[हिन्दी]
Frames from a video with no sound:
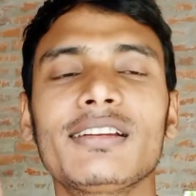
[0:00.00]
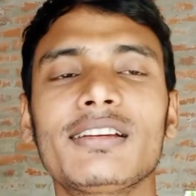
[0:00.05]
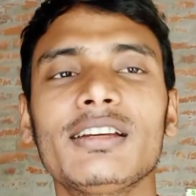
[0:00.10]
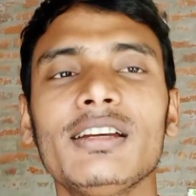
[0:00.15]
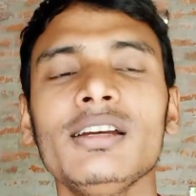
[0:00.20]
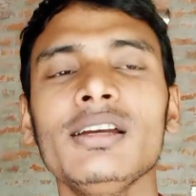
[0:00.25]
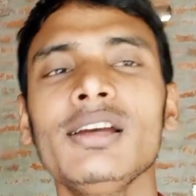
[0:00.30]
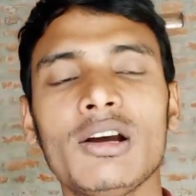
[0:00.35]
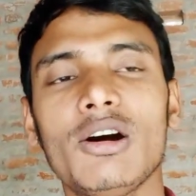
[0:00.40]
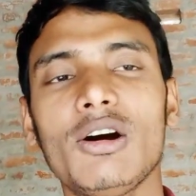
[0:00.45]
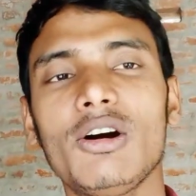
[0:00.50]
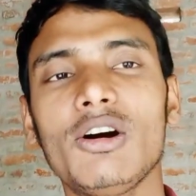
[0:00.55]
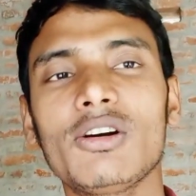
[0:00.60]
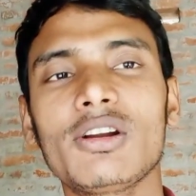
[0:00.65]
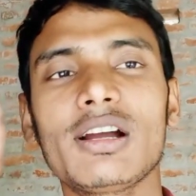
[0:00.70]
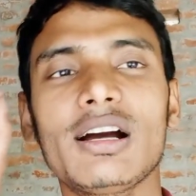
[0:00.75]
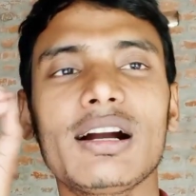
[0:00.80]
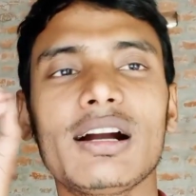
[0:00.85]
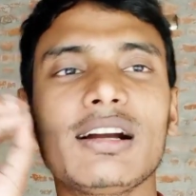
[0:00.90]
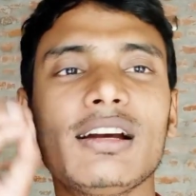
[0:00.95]
करके
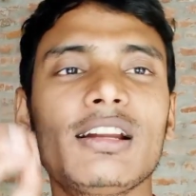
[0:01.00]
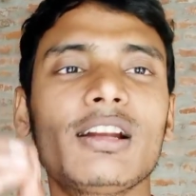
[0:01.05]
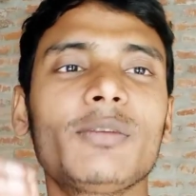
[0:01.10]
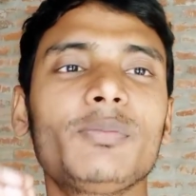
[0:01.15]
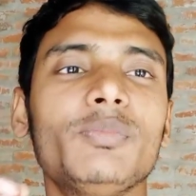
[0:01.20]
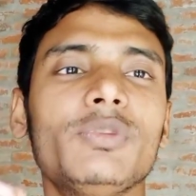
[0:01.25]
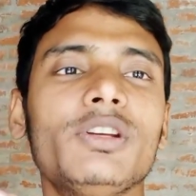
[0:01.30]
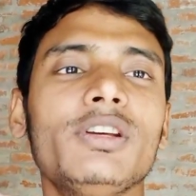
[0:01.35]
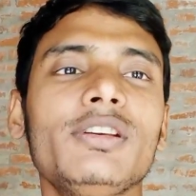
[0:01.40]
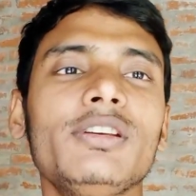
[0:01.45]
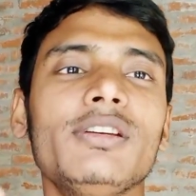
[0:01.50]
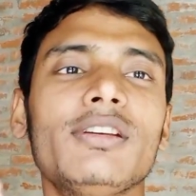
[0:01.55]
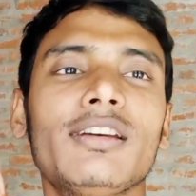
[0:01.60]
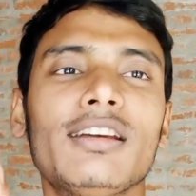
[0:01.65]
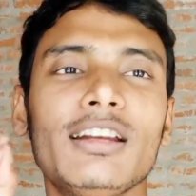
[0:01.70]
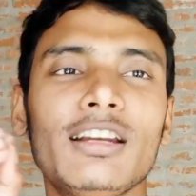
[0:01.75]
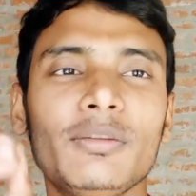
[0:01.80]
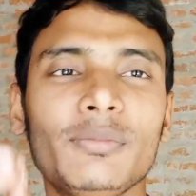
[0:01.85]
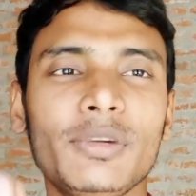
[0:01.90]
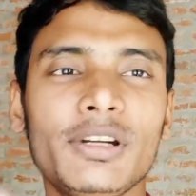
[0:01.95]
और अगर आपने
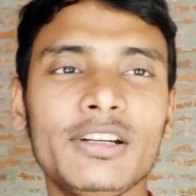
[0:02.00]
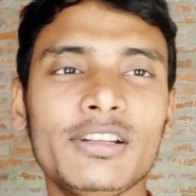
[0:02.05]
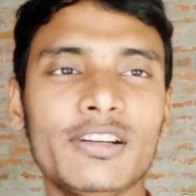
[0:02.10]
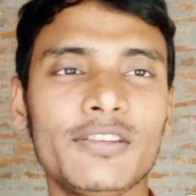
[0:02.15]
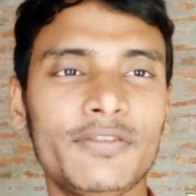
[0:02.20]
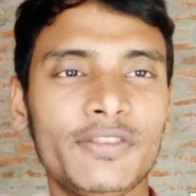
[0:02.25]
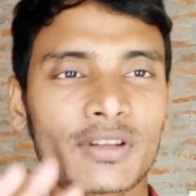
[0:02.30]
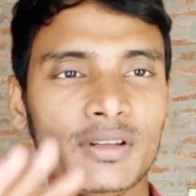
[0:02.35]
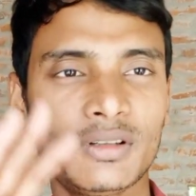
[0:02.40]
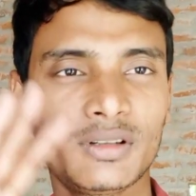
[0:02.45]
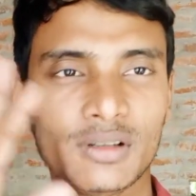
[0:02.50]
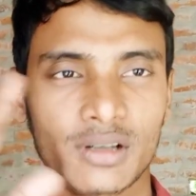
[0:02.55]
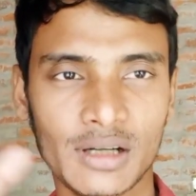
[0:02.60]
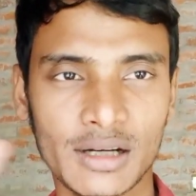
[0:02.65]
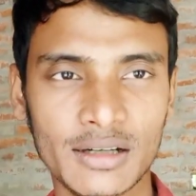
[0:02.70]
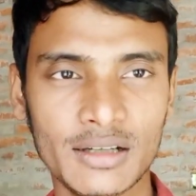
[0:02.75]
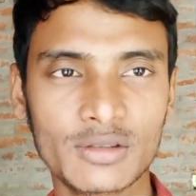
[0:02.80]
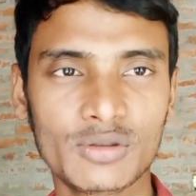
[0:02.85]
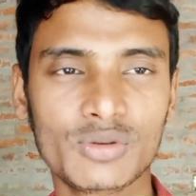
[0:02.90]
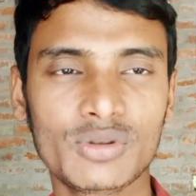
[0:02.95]
हेलमेट या फिर
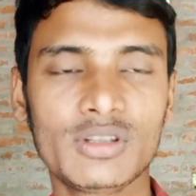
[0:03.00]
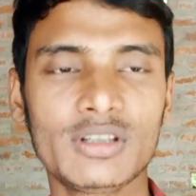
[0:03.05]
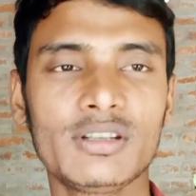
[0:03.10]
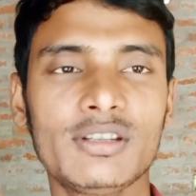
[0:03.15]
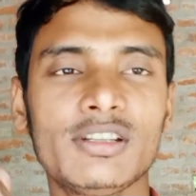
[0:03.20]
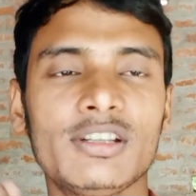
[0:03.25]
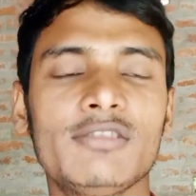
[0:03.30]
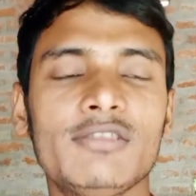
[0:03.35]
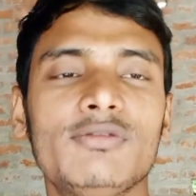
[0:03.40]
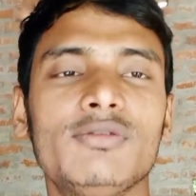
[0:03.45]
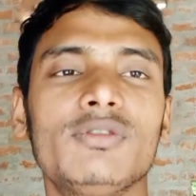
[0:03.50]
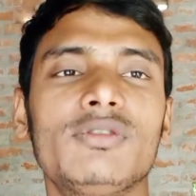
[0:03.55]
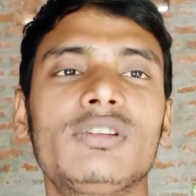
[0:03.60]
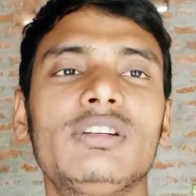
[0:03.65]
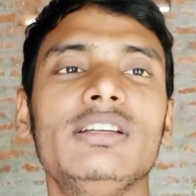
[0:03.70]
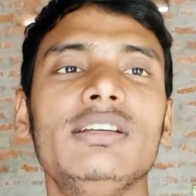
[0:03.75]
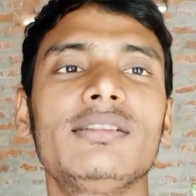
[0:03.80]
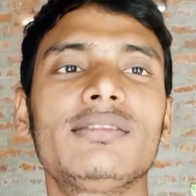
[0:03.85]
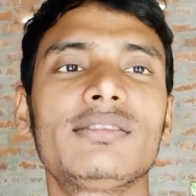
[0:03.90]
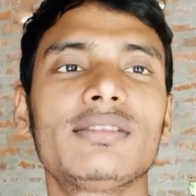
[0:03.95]
अन्य जो चीज़ें हैं वो
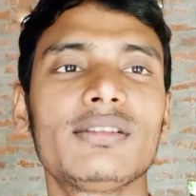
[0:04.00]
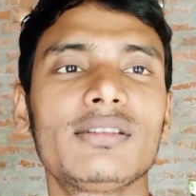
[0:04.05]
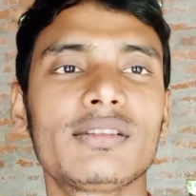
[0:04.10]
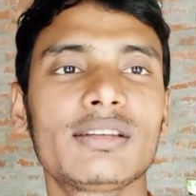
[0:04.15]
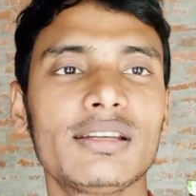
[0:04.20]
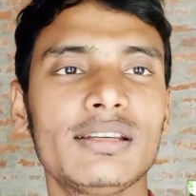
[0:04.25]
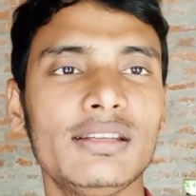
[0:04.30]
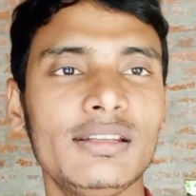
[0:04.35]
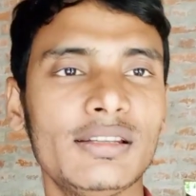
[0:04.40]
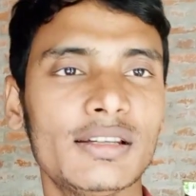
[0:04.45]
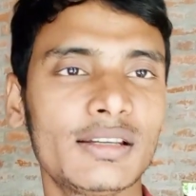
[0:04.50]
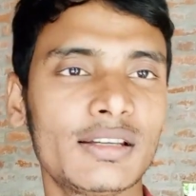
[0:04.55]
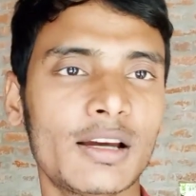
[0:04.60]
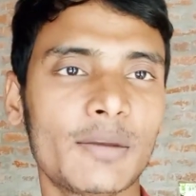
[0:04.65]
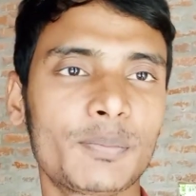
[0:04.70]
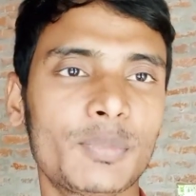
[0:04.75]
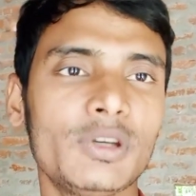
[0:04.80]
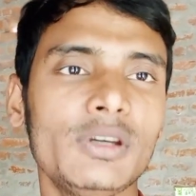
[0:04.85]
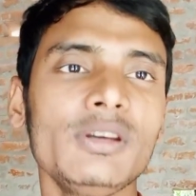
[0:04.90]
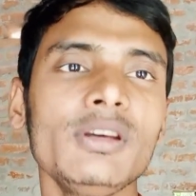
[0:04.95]
ठीक से नहीं है
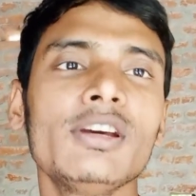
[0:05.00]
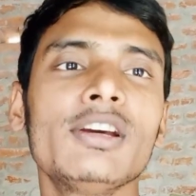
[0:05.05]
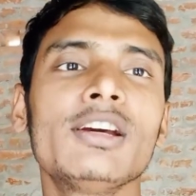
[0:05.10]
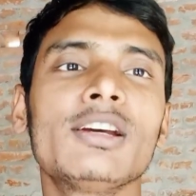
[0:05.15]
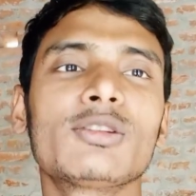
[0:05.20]
आपकी